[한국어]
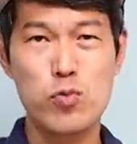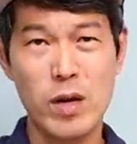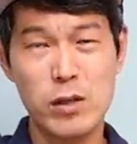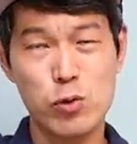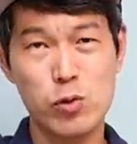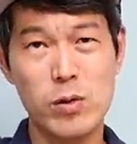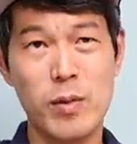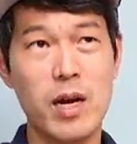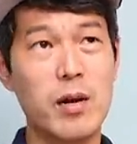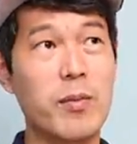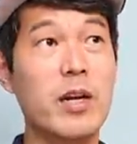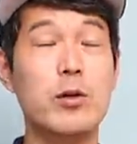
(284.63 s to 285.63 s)
막,
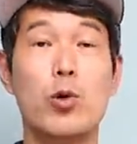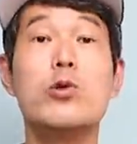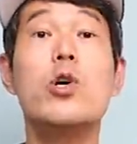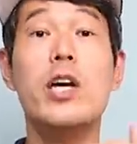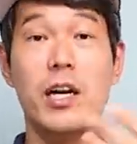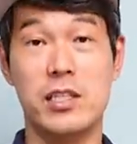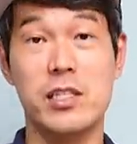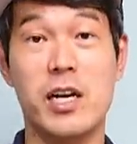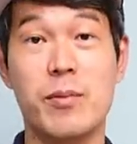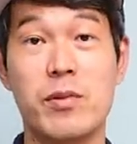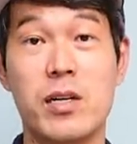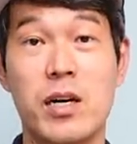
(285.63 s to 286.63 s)
막, 예를 들어 손정이 같은
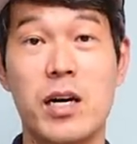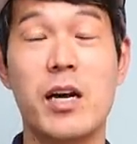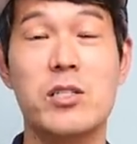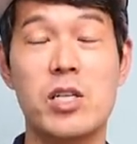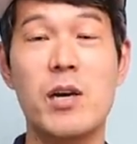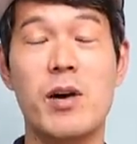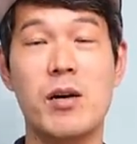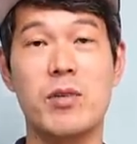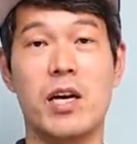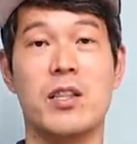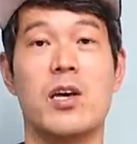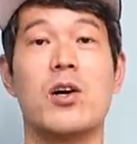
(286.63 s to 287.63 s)
사람들. 그래, 쉽게 말하면
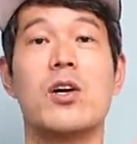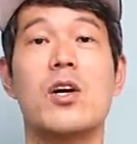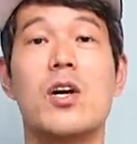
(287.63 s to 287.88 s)
되겠네요.